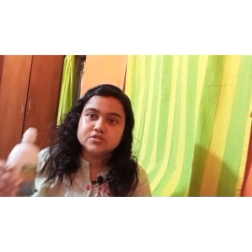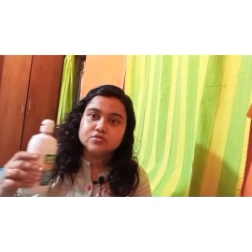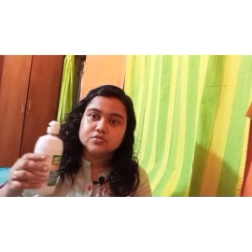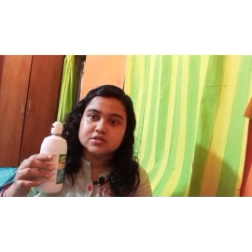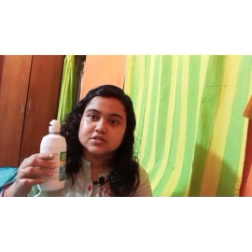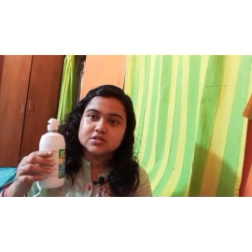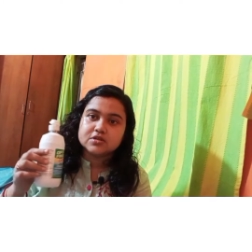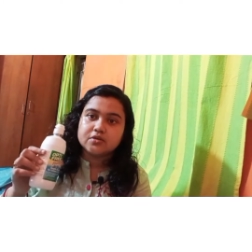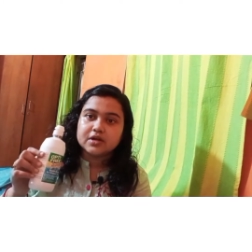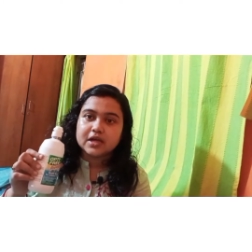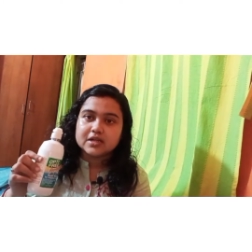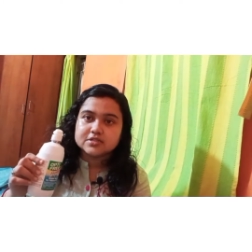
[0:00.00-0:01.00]
তাহলে হ্যান্ড
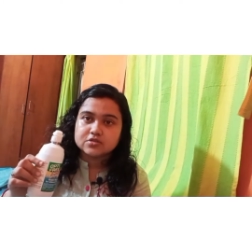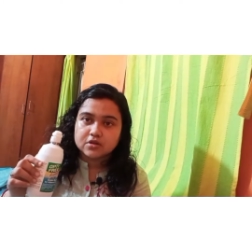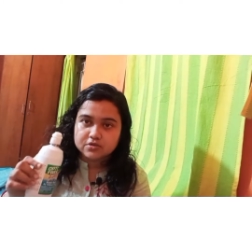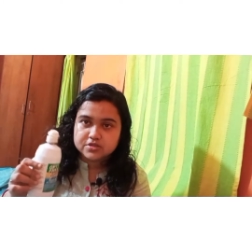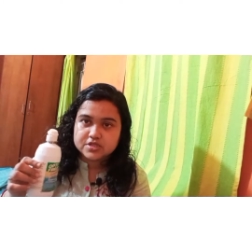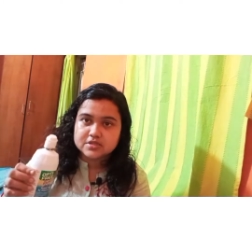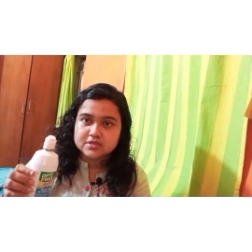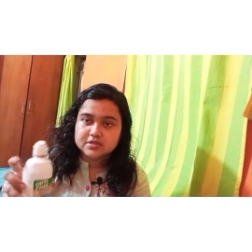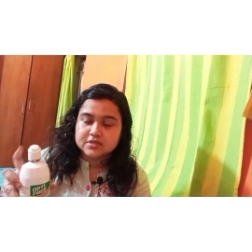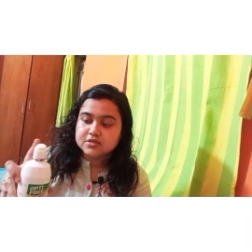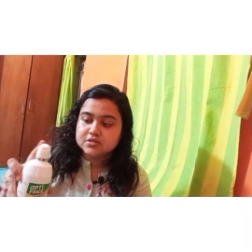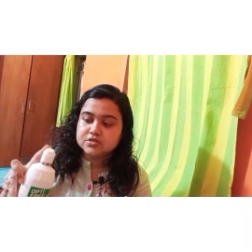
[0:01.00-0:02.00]
ওয়াশ করে কন্ট্যাক্ট
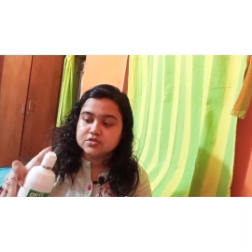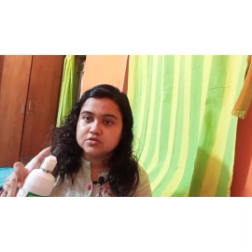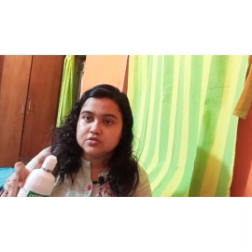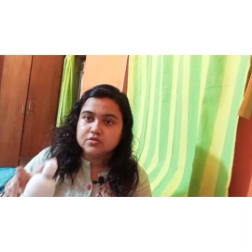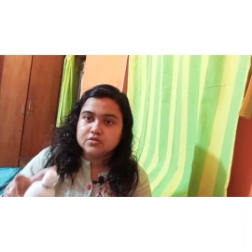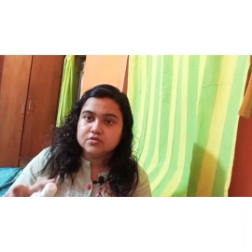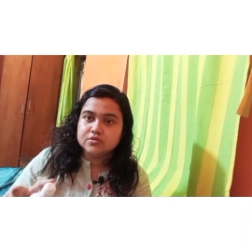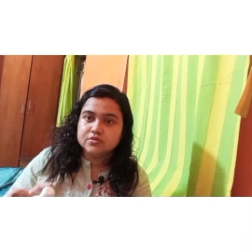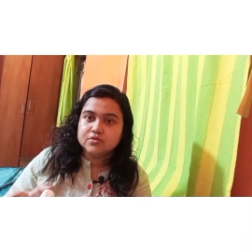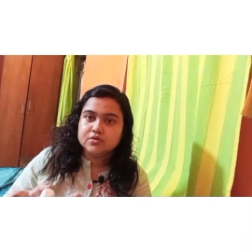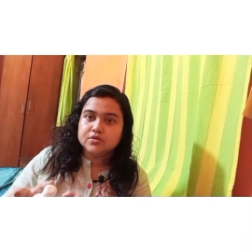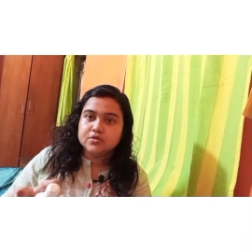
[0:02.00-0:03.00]
লেন্সটা রিমুভ করে
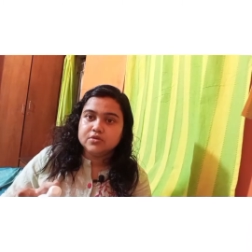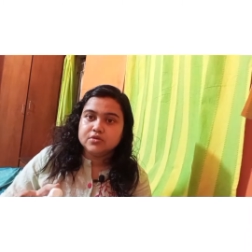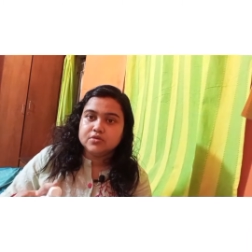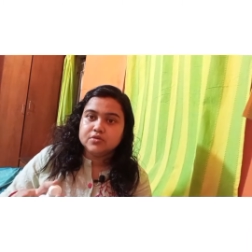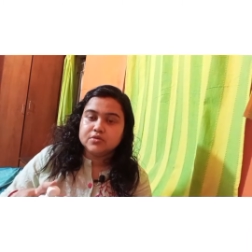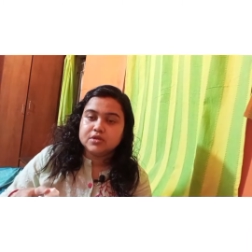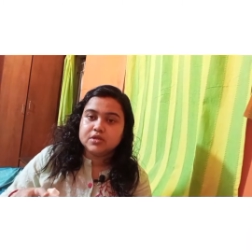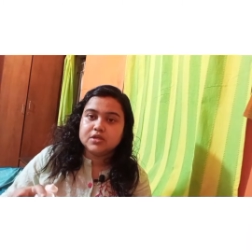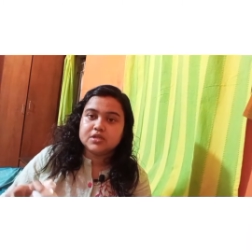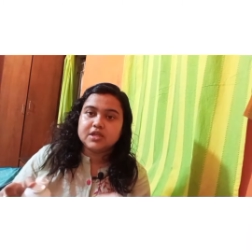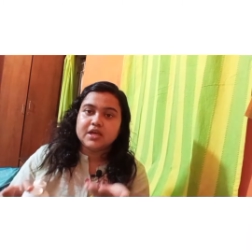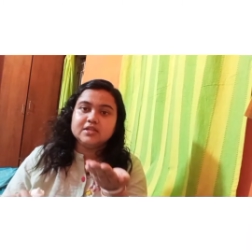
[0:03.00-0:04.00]
তারপরে তুমি
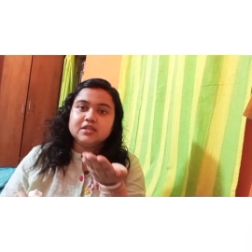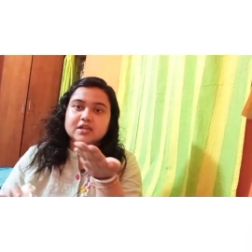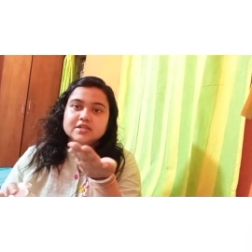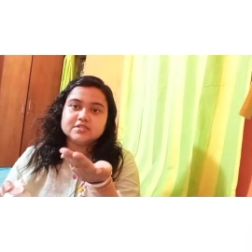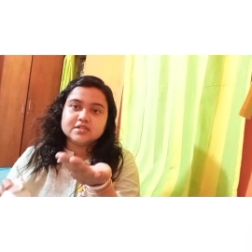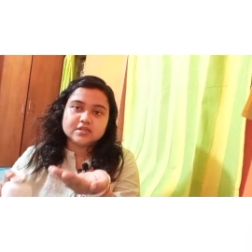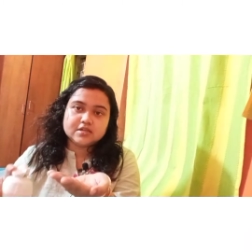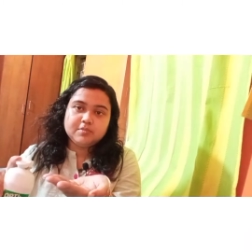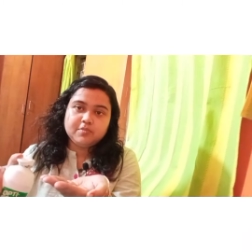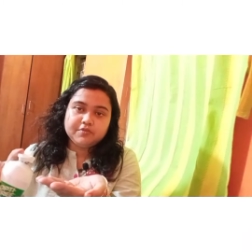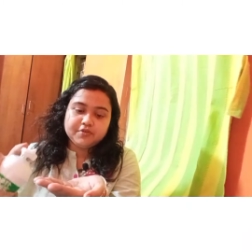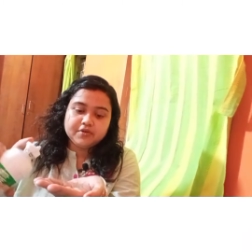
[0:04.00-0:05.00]
সলিউশনের
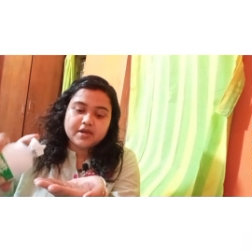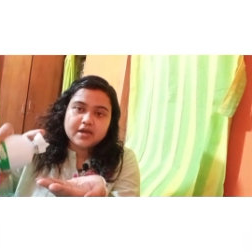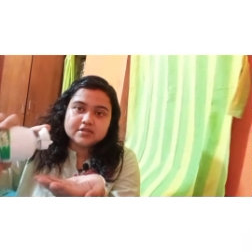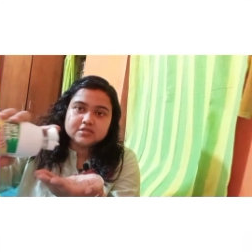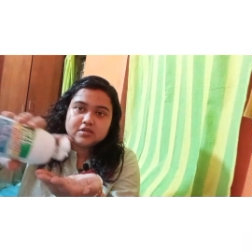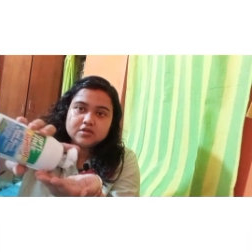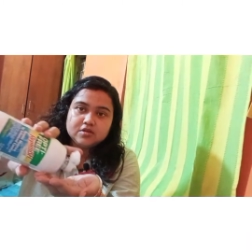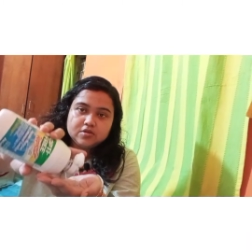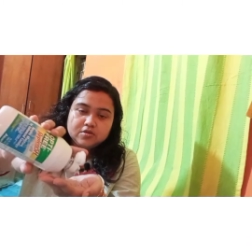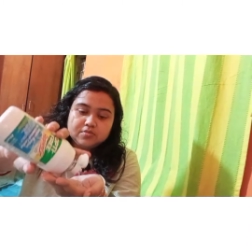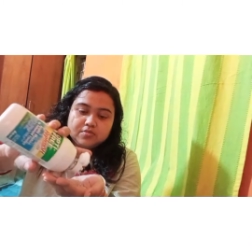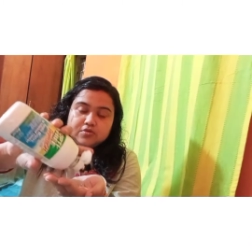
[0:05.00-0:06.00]
মধ্যে
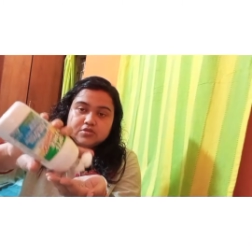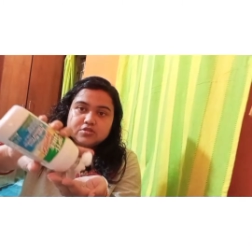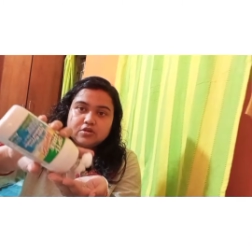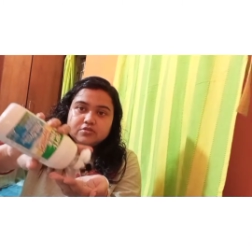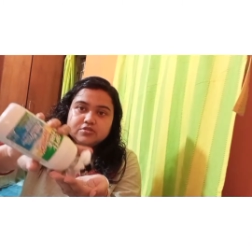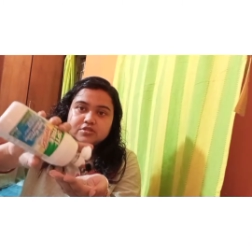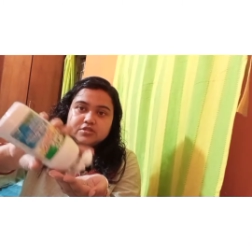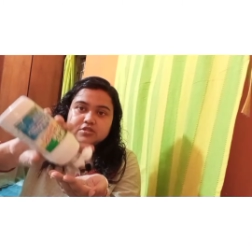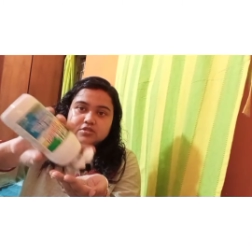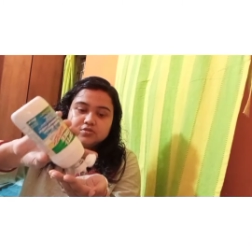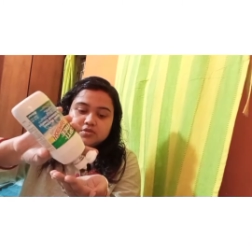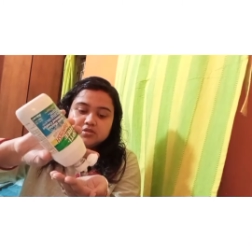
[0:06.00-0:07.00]
কন্ট্যাক্ট লেন্সটাকে
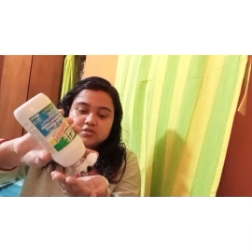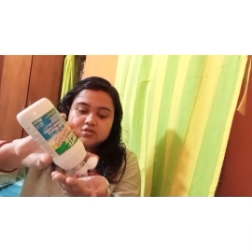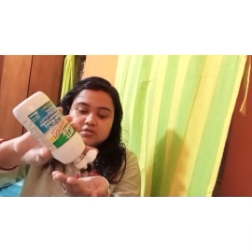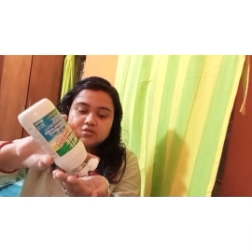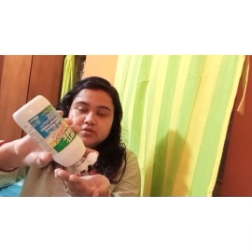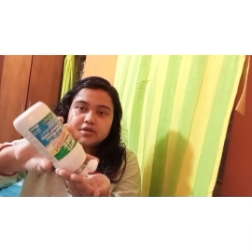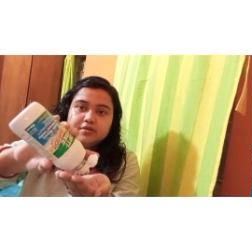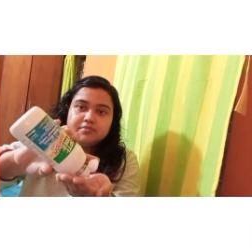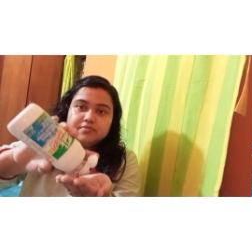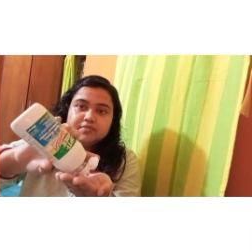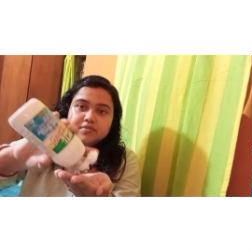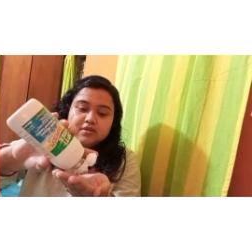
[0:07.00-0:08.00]
ডিপ করে ভালো
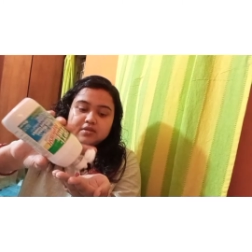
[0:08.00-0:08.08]
করে